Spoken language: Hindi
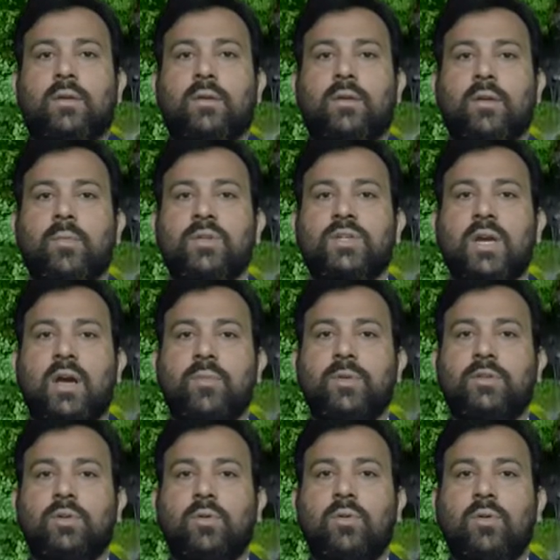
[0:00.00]
नमस्कार
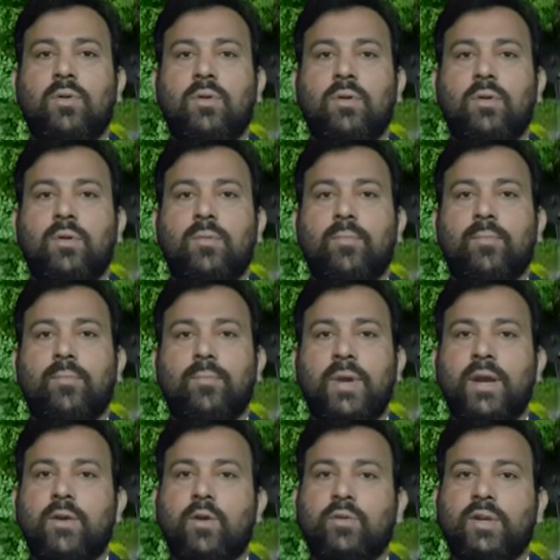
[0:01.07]
मित्रों
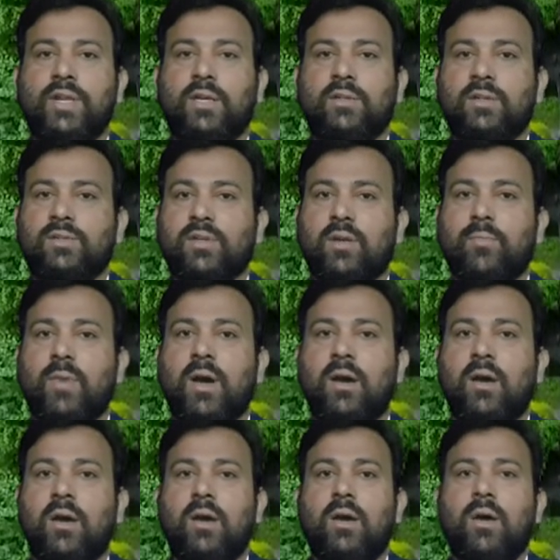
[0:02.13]
मैं डॉक्टर यज्ञ शर्मा
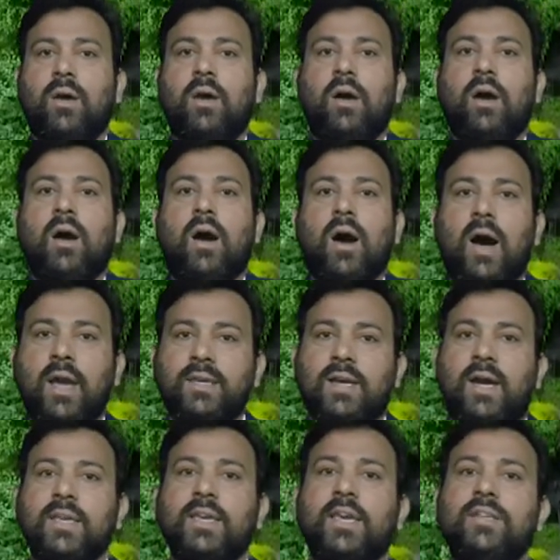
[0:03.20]

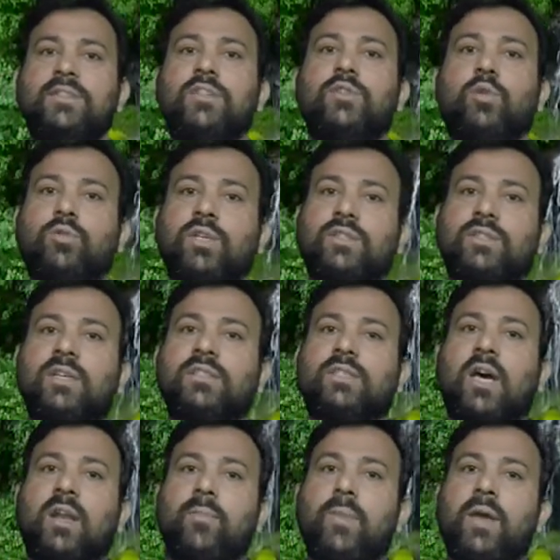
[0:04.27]
आईआईएजी ज्योतिष
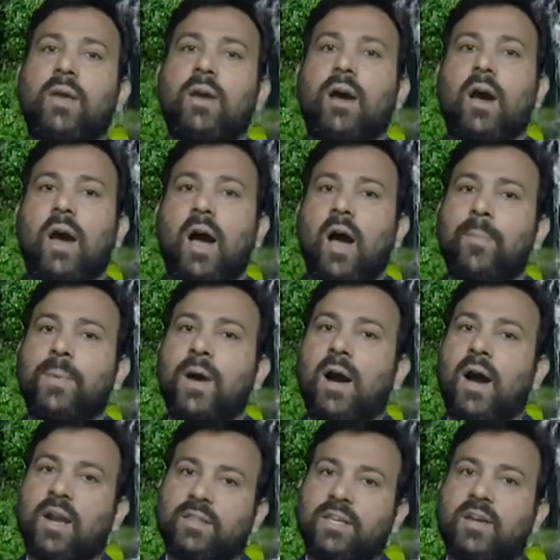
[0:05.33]
संस्थान में आपका
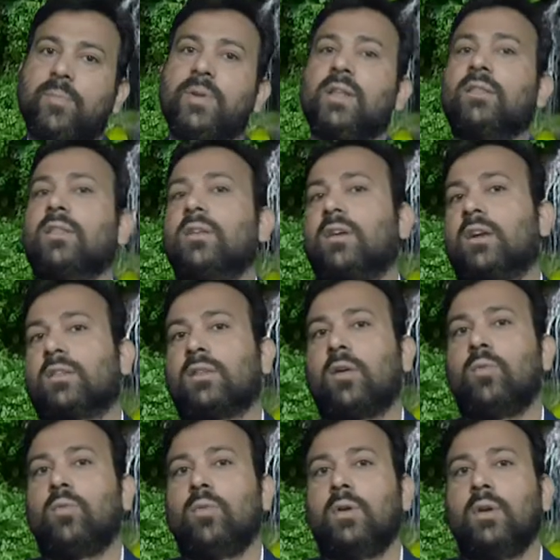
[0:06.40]
हार्दिक अभिनंदन करता
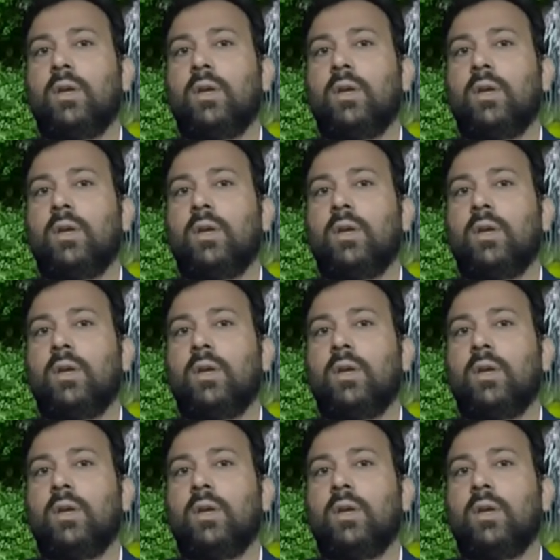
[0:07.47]
हूं।